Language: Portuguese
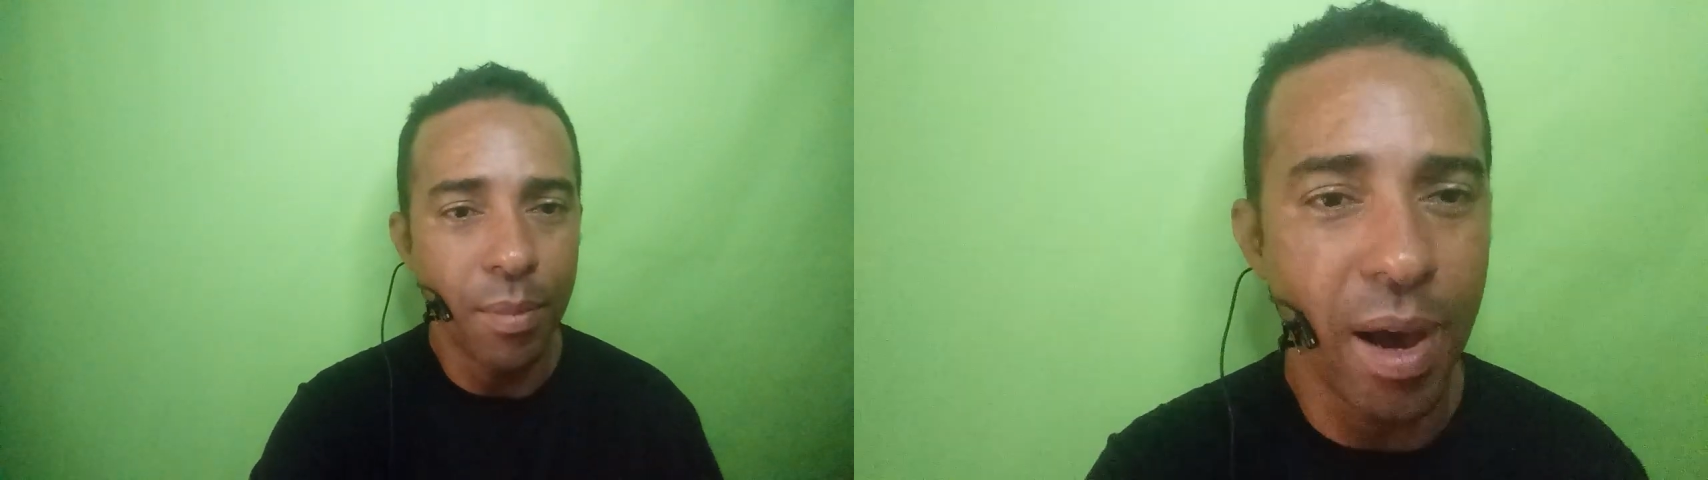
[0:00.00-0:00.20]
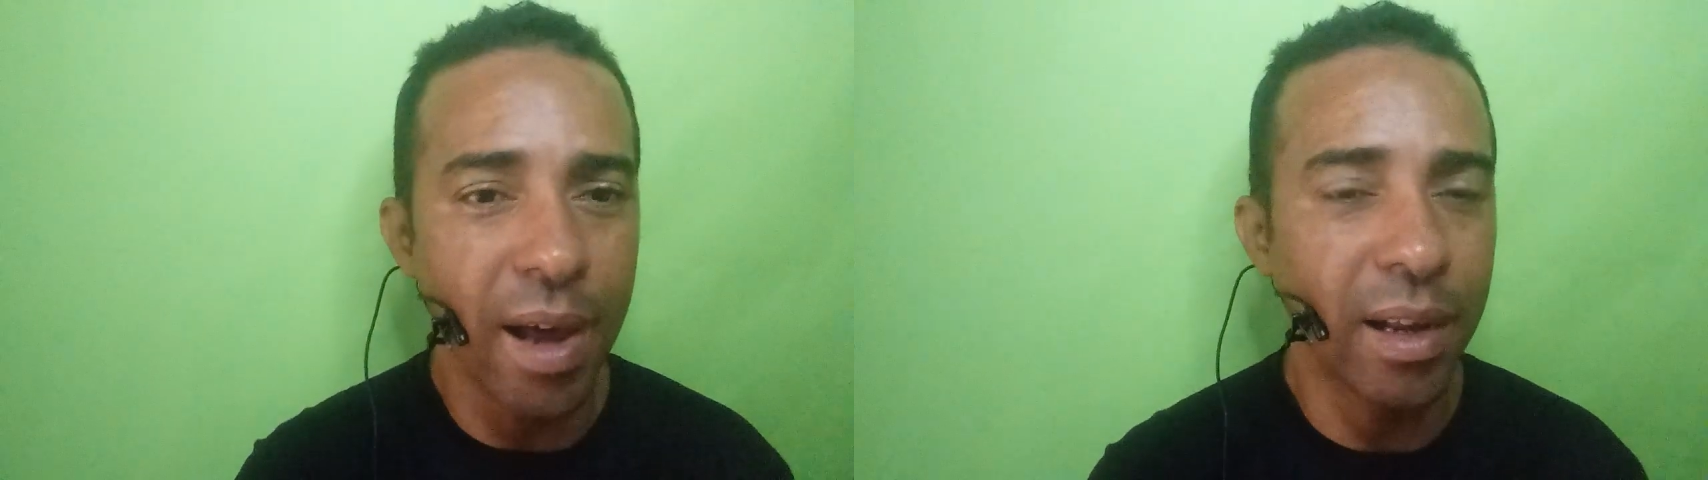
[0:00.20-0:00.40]

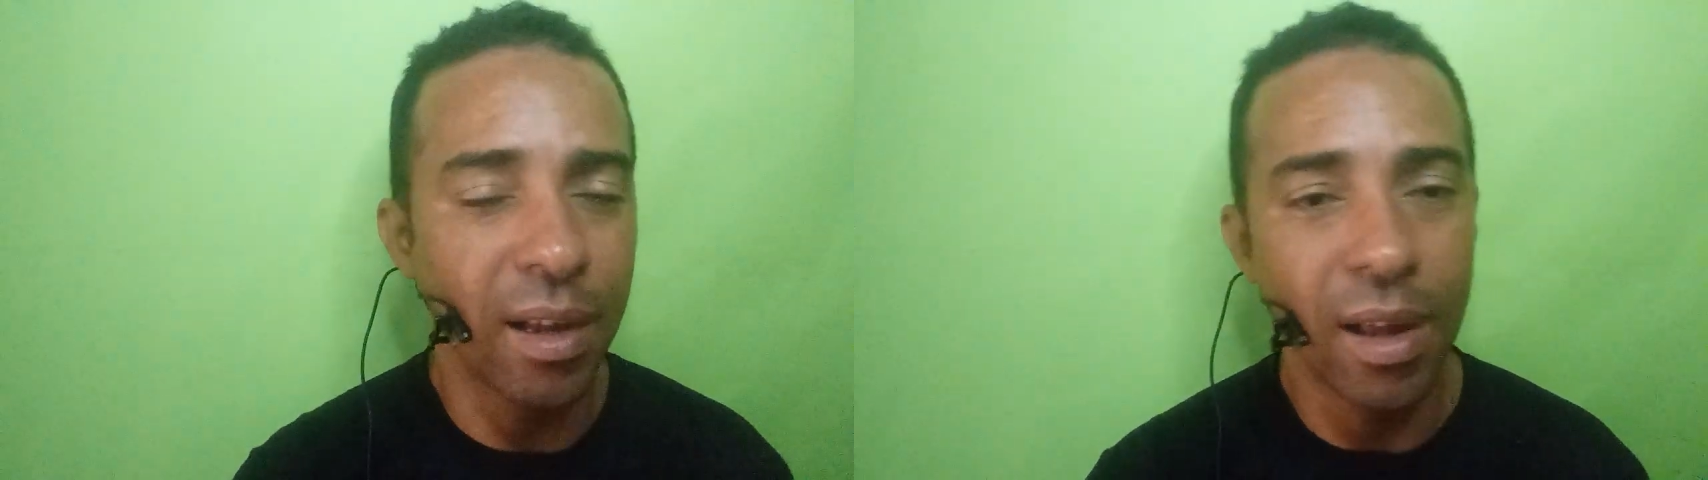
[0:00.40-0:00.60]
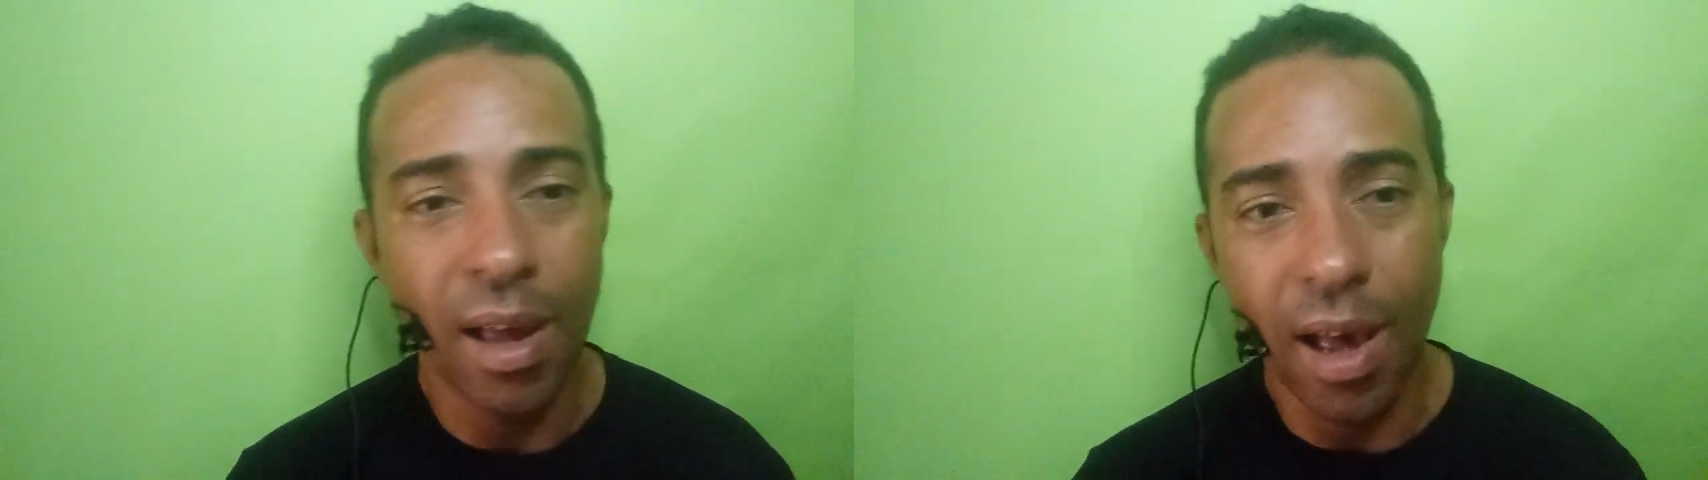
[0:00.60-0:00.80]

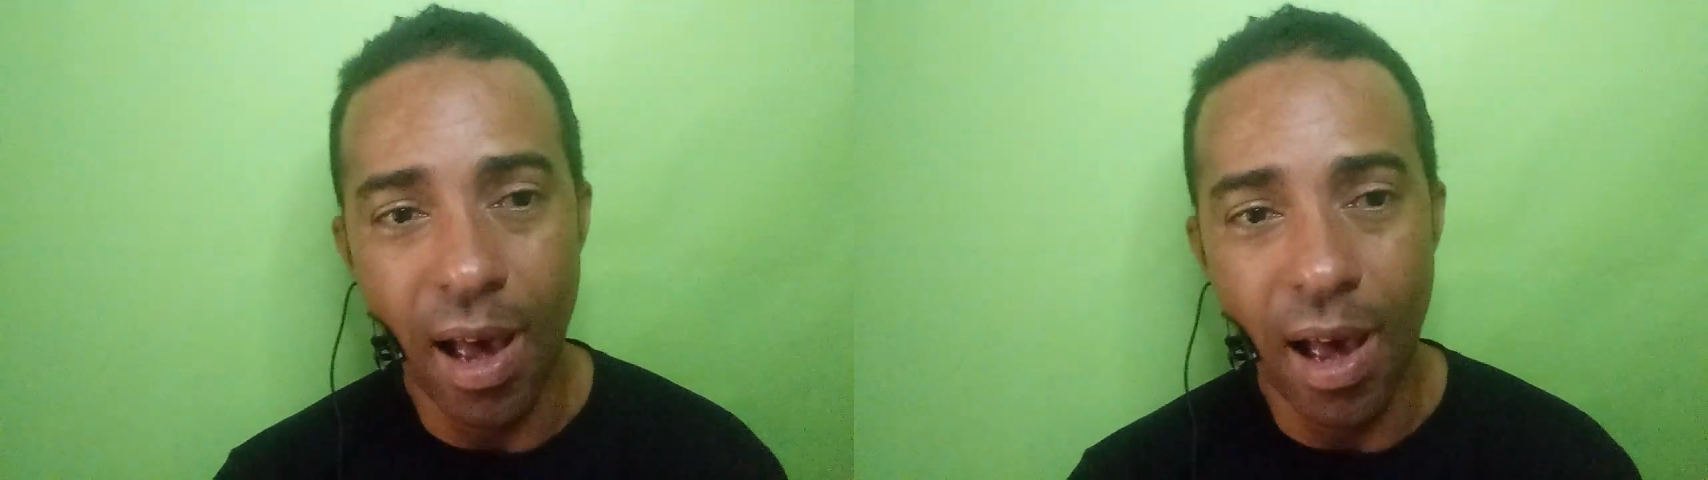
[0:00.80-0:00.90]
para